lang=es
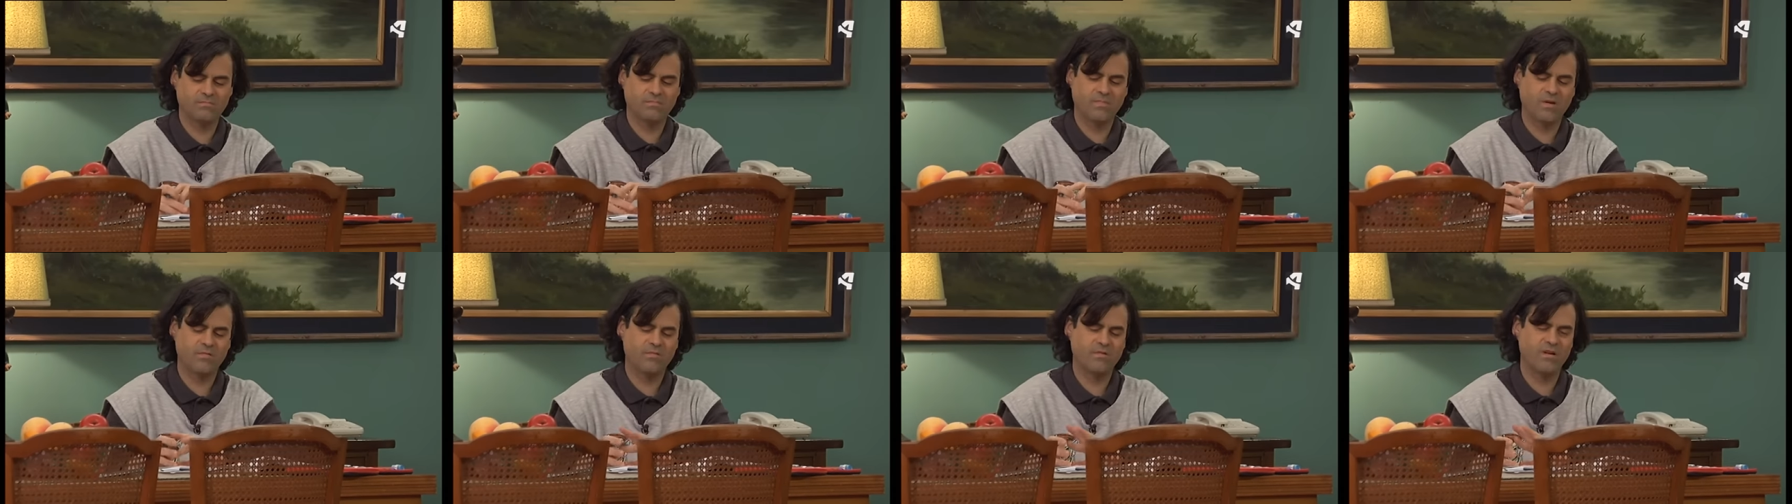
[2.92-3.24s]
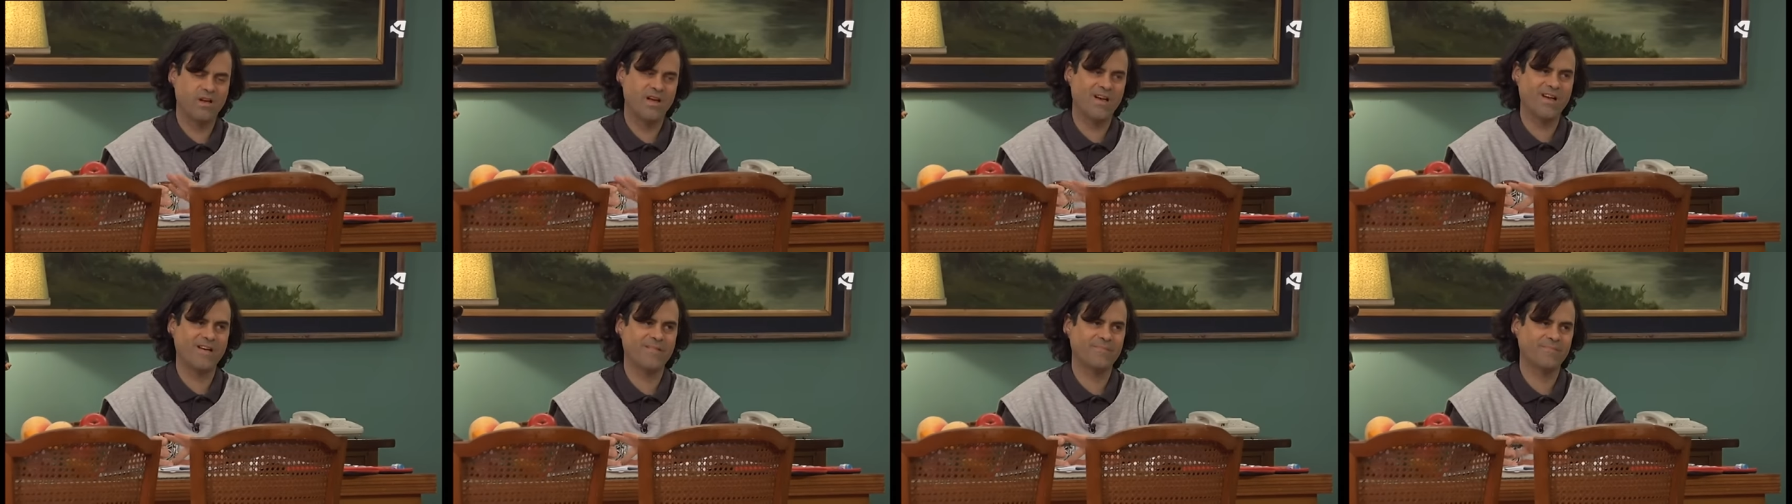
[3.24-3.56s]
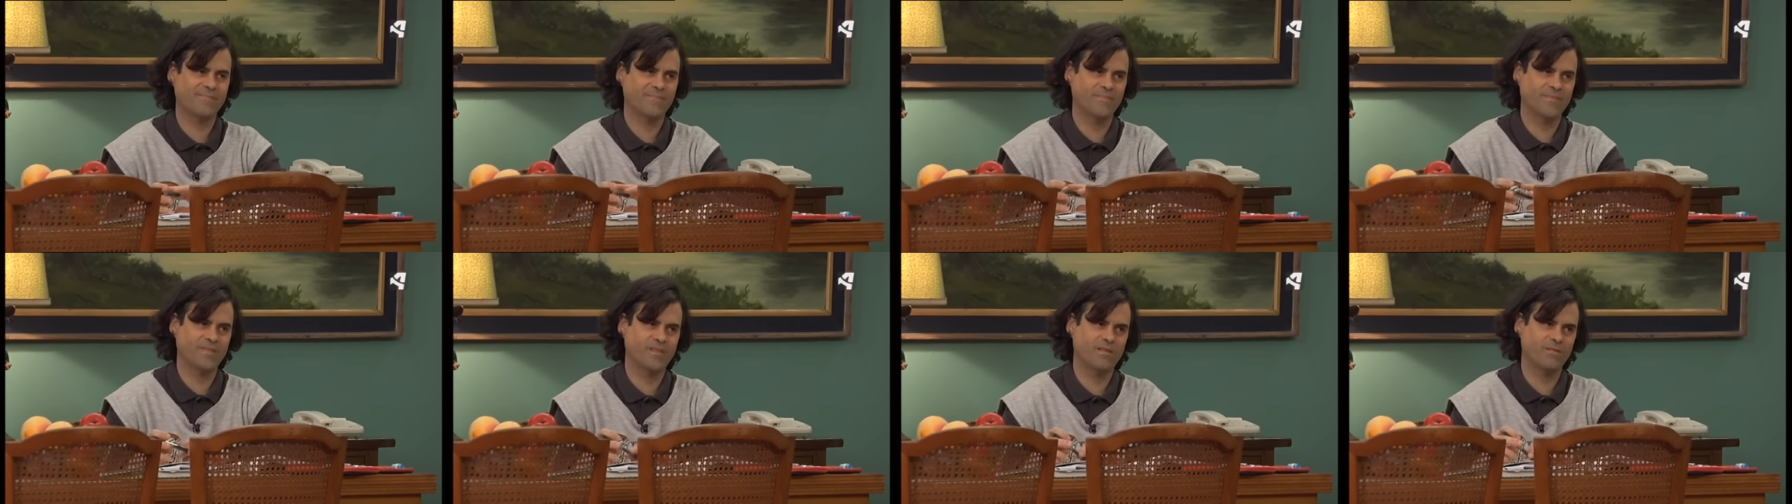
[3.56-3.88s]
Mamá,
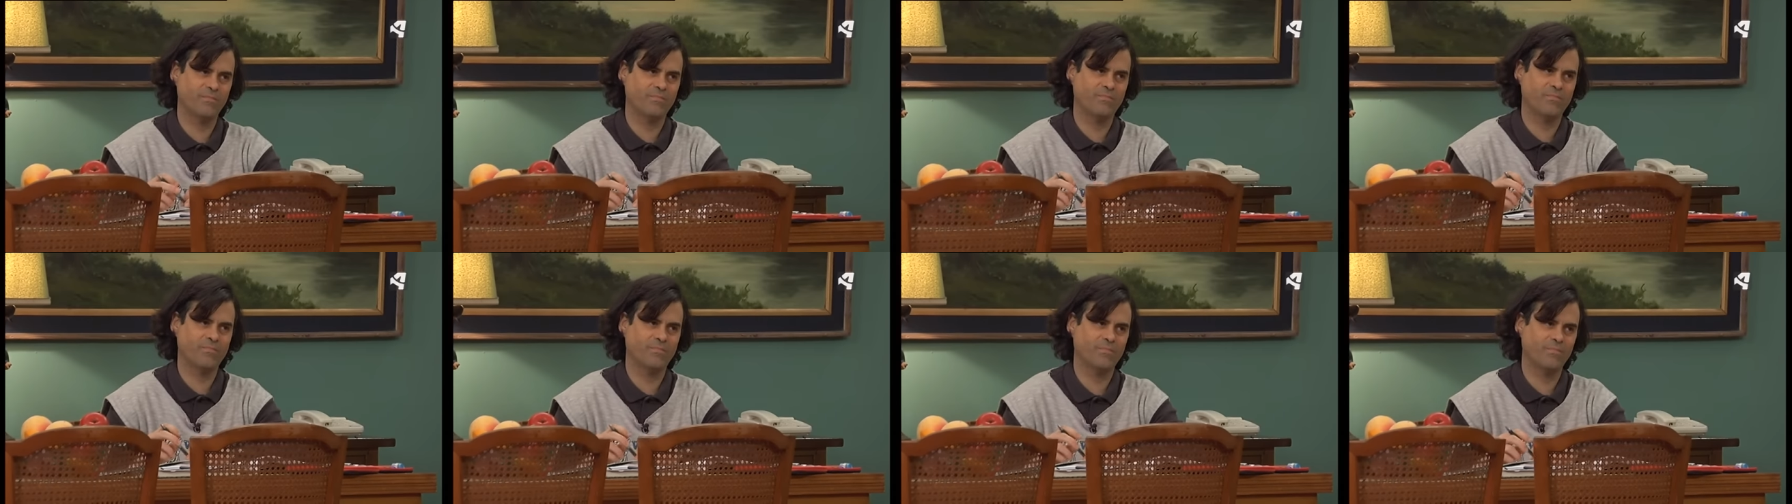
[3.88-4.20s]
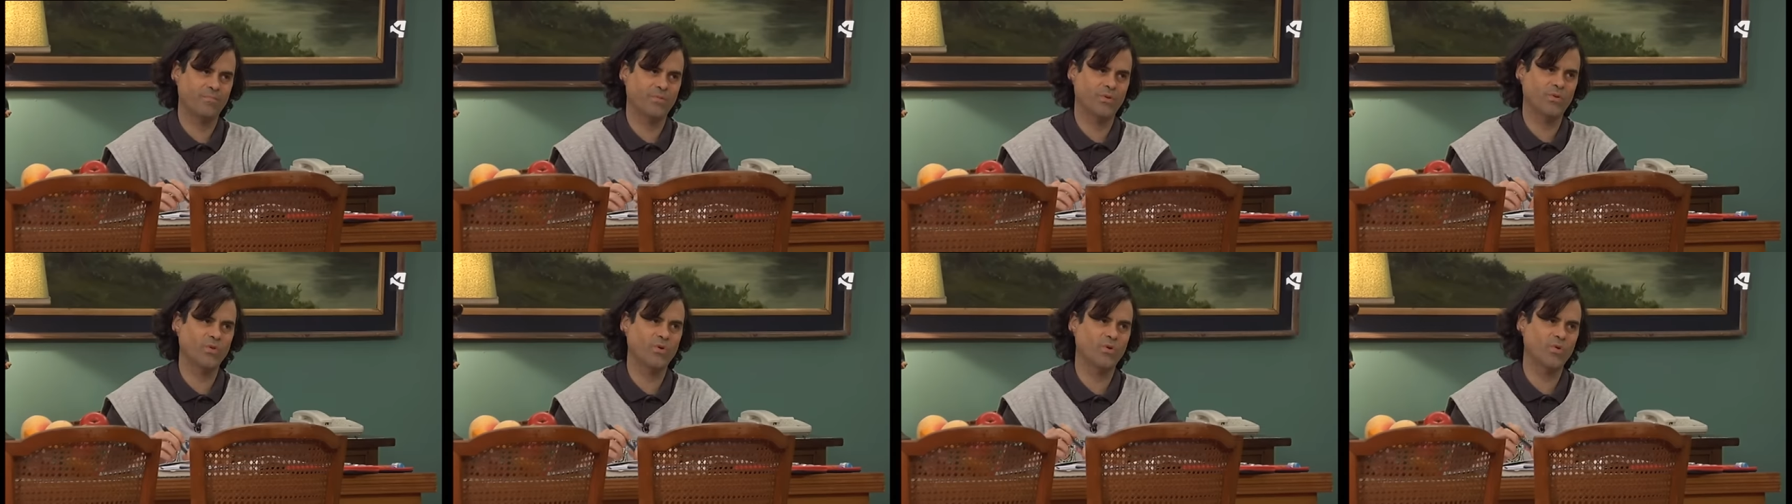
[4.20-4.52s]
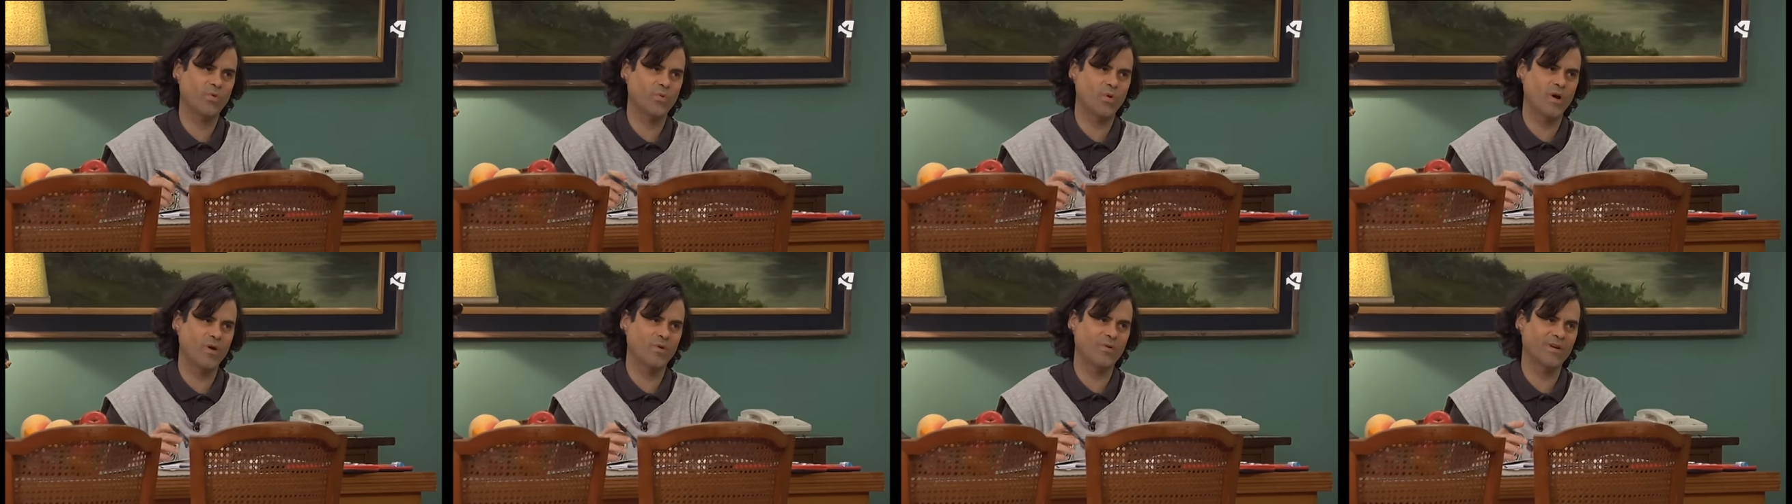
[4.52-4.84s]
¿puedo
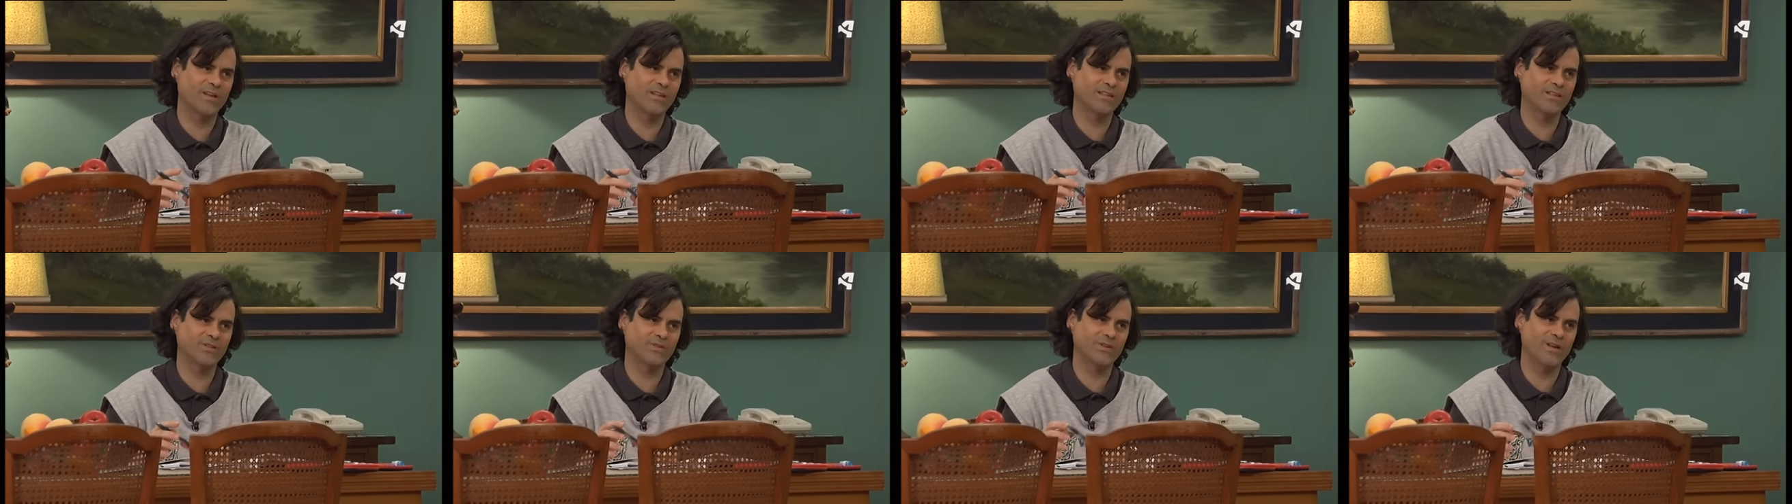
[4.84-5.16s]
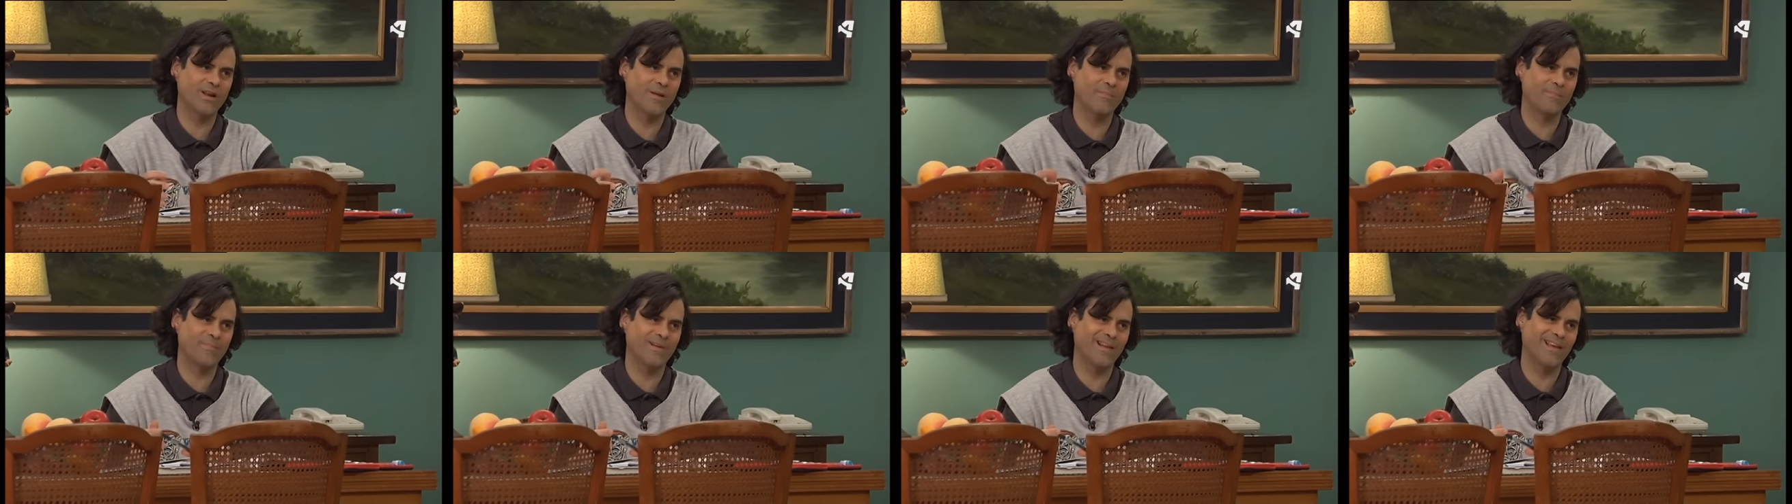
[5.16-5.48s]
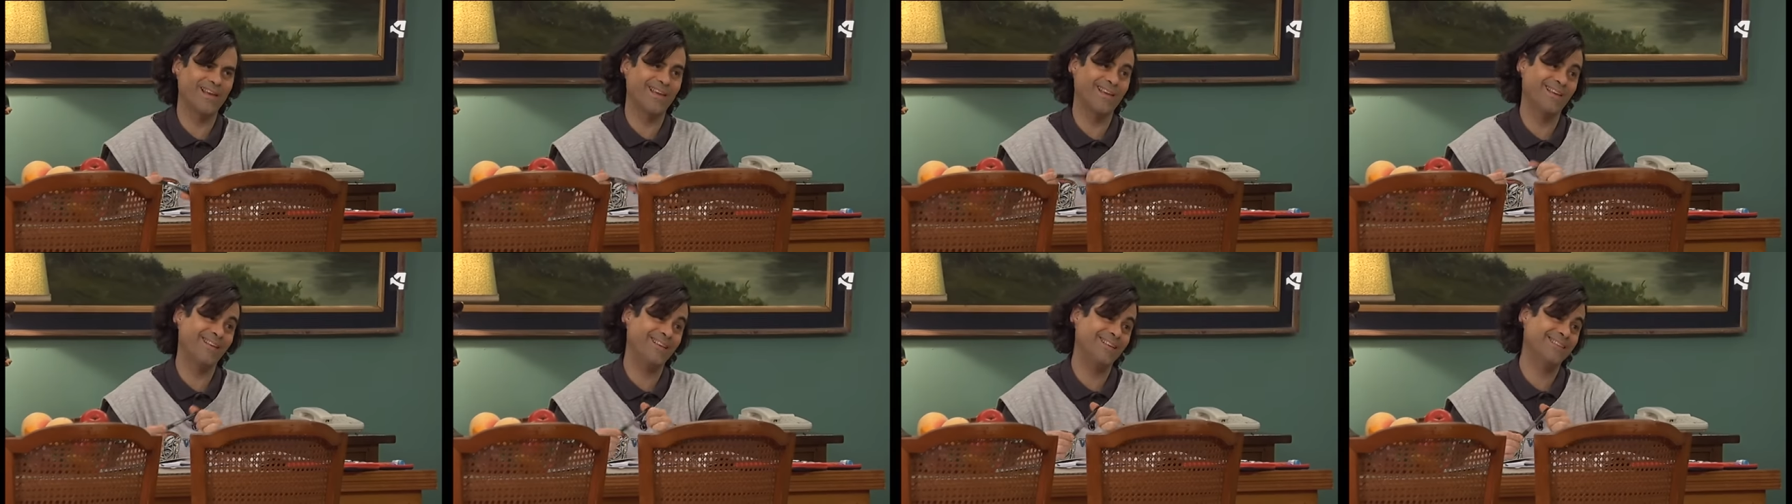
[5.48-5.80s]
jugar un ratito a la
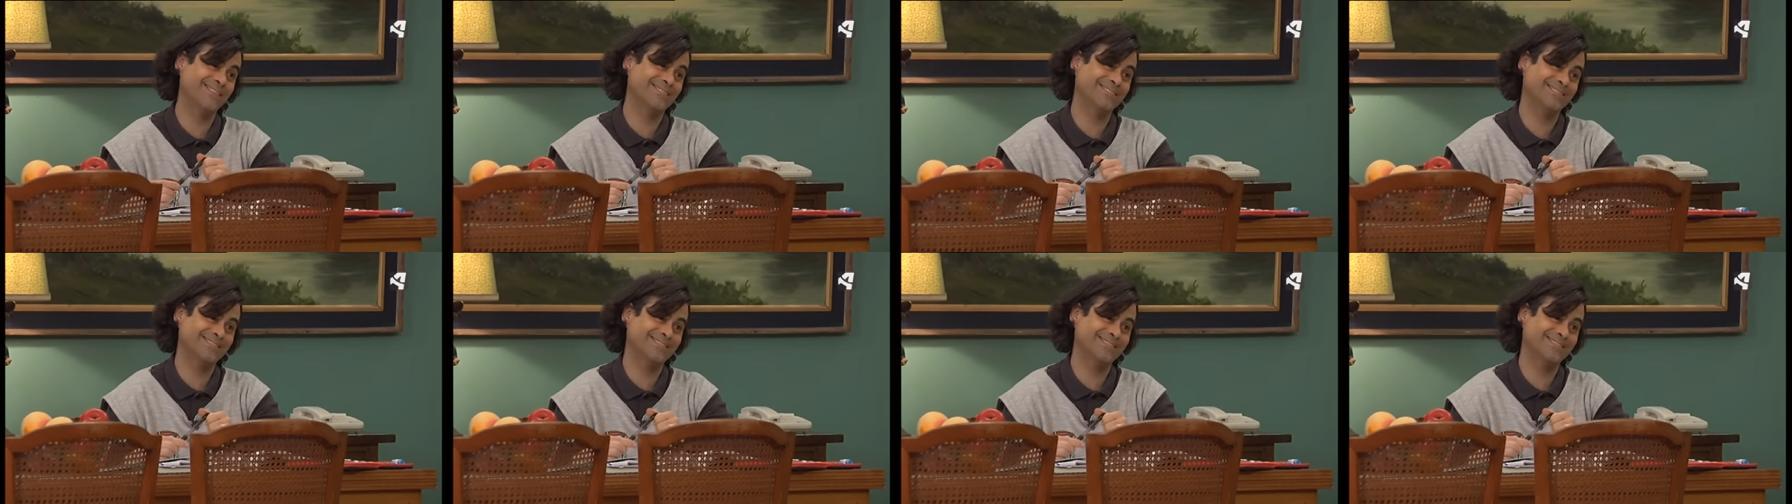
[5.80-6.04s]
Play?